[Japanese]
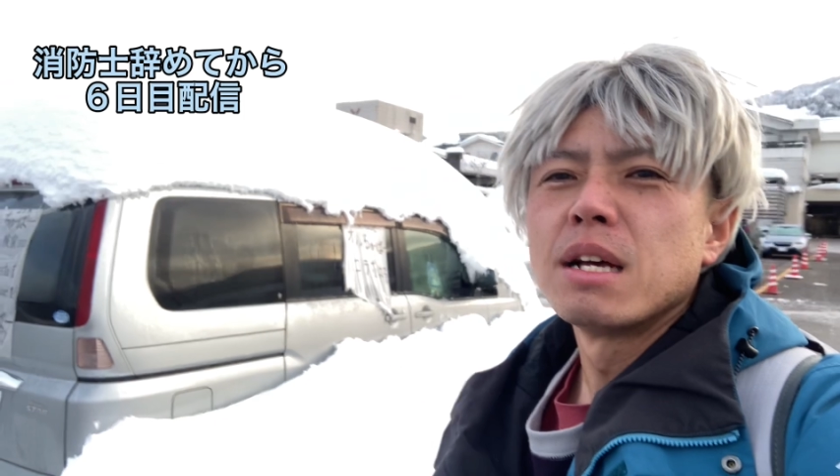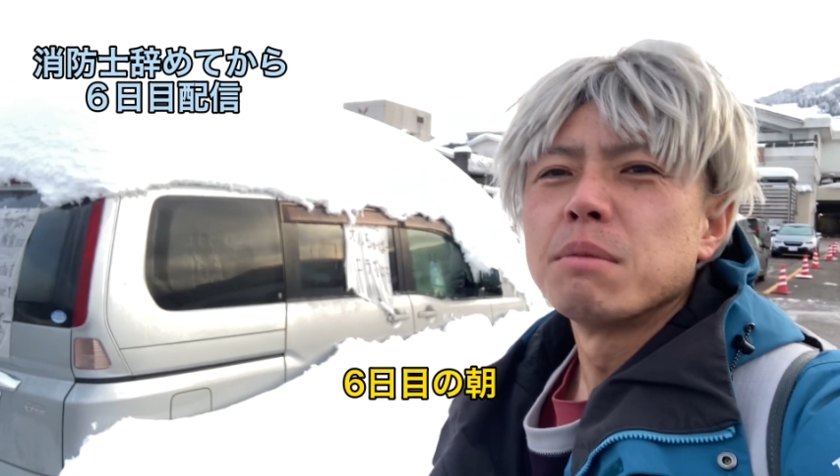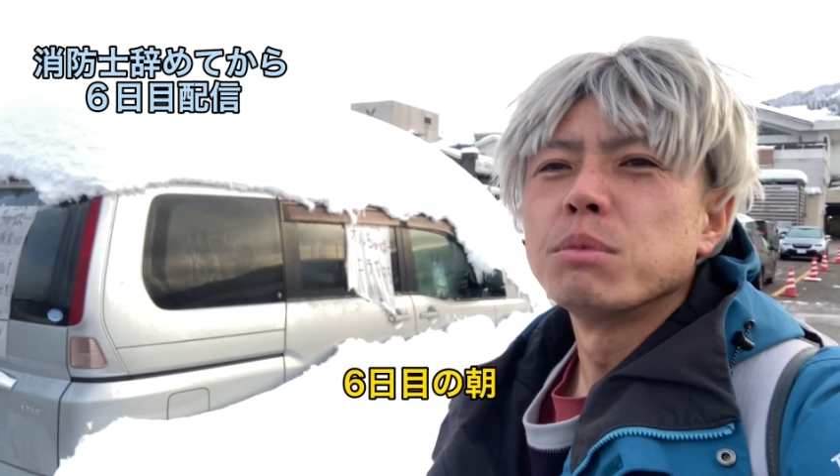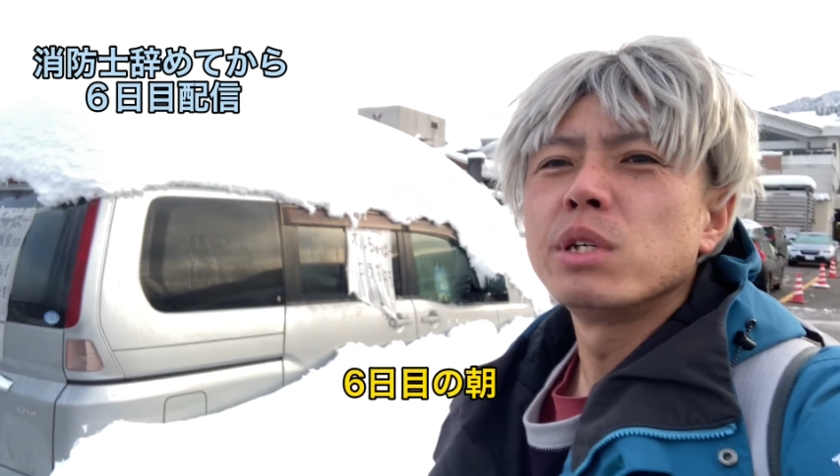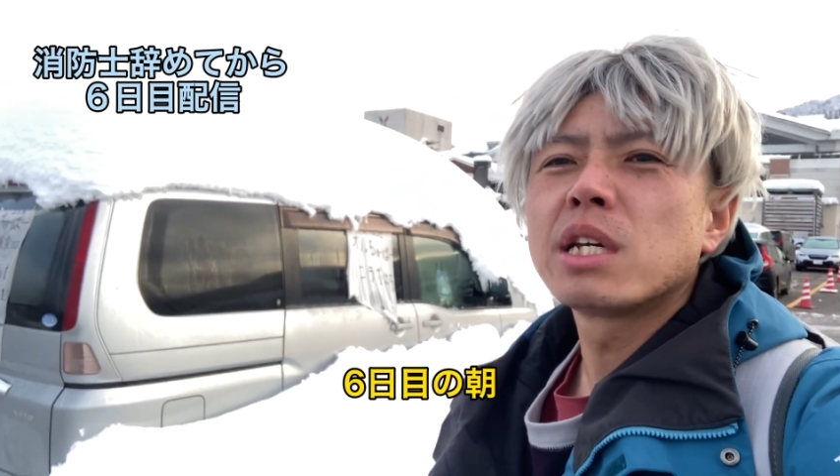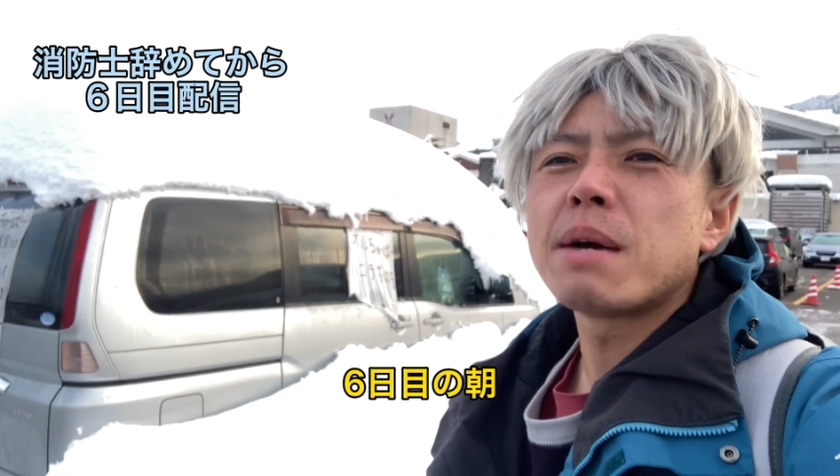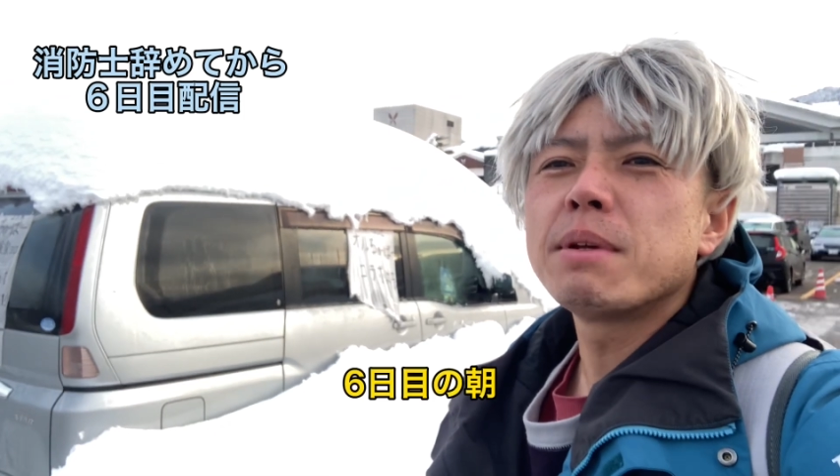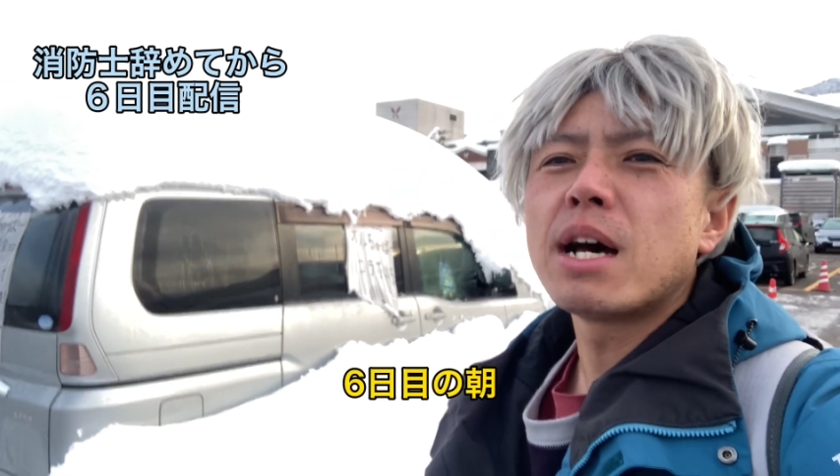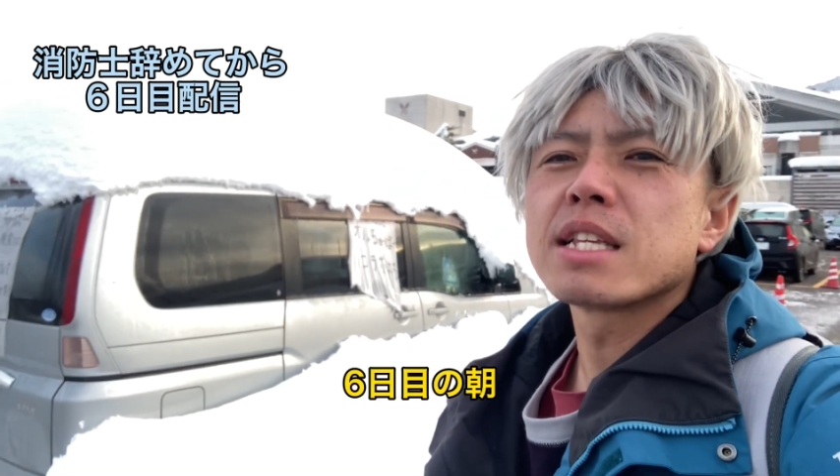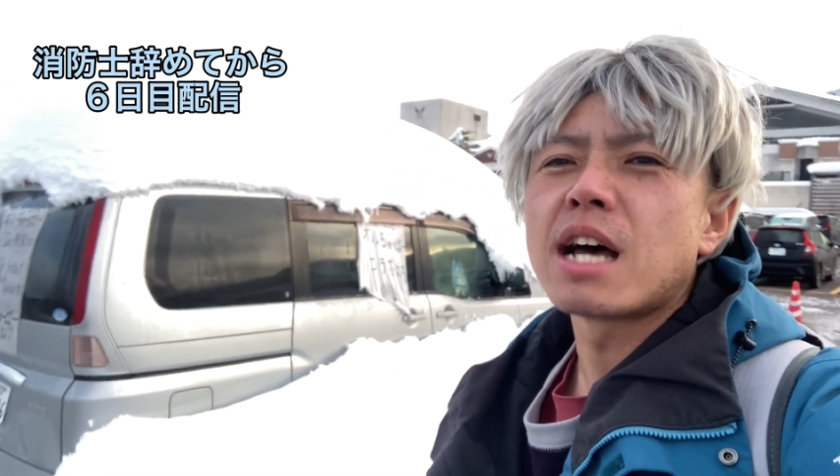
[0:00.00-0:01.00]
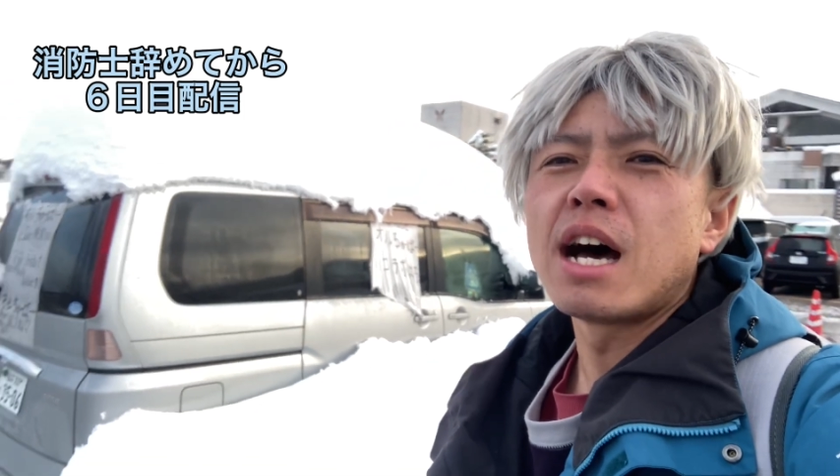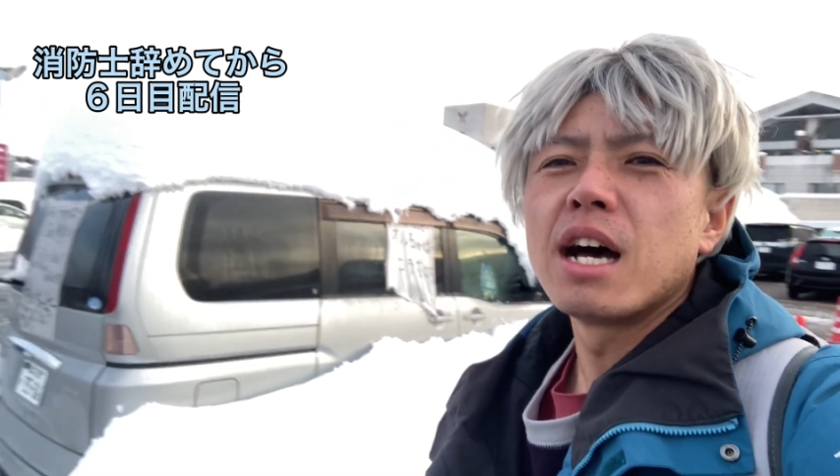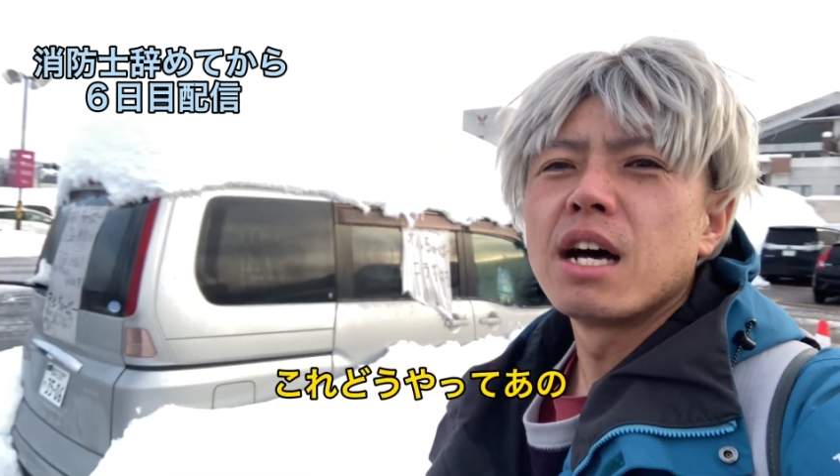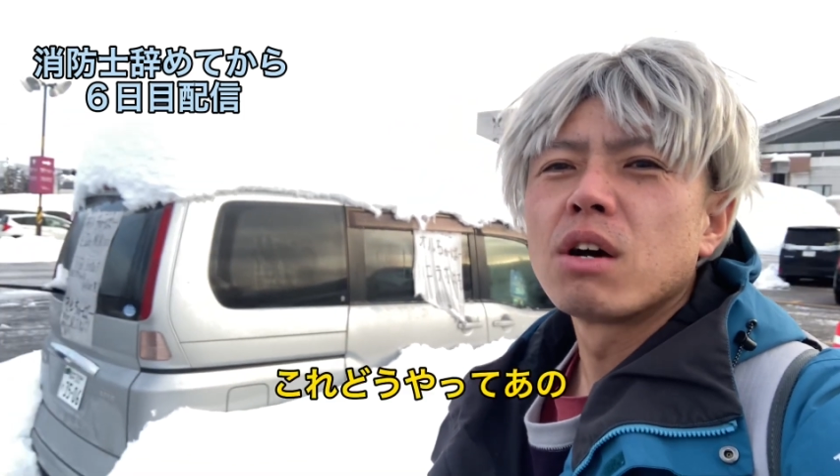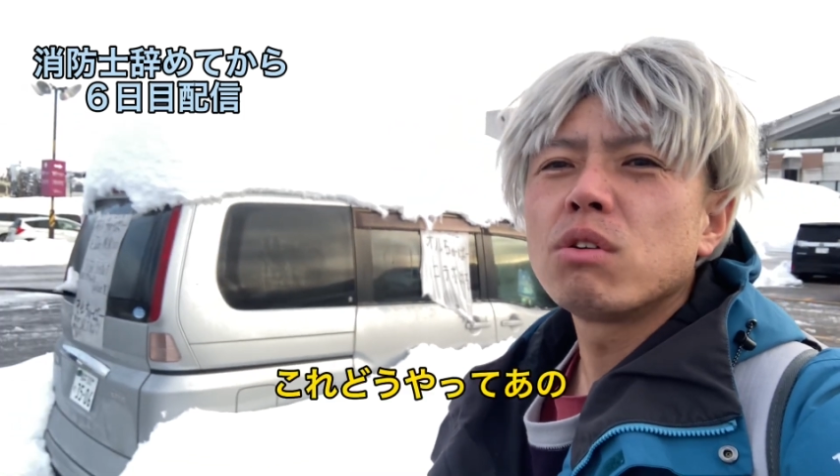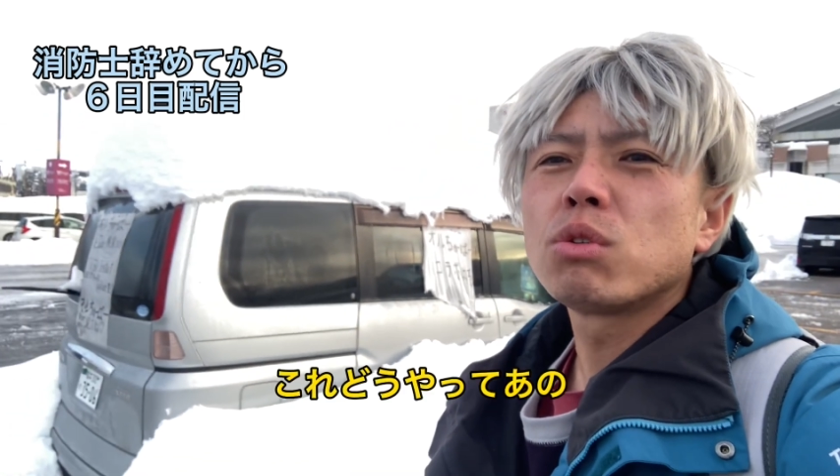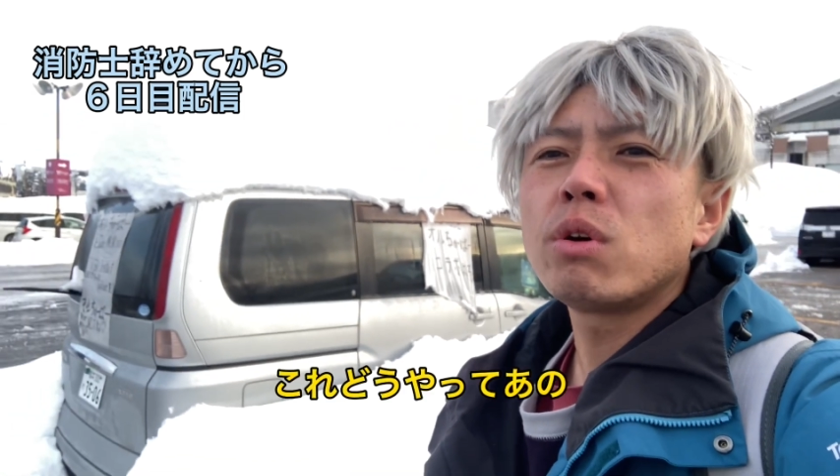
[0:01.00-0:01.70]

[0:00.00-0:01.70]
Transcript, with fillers: 6日目の朝。これどう